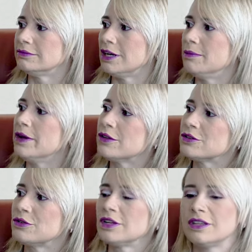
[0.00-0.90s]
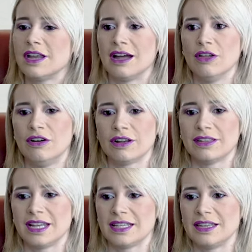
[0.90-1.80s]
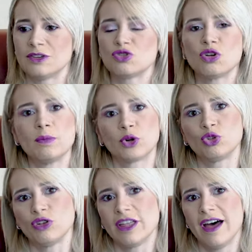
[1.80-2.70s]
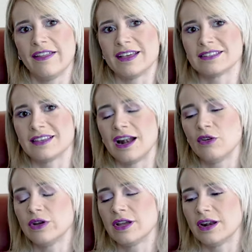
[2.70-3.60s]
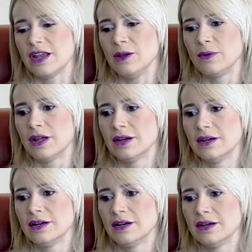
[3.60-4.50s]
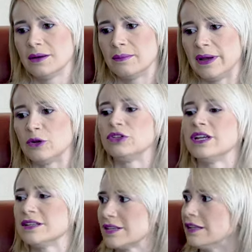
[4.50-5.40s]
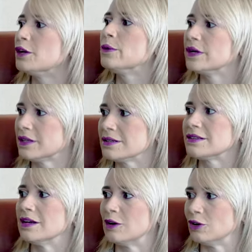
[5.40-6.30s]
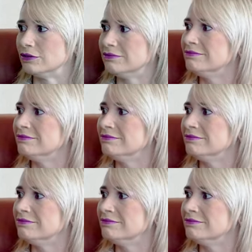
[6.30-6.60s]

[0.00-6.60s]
El miedo es un indicador de que tienes una oportunidad de hacer algo increíble, pero tienes que atreverte a hacerlo.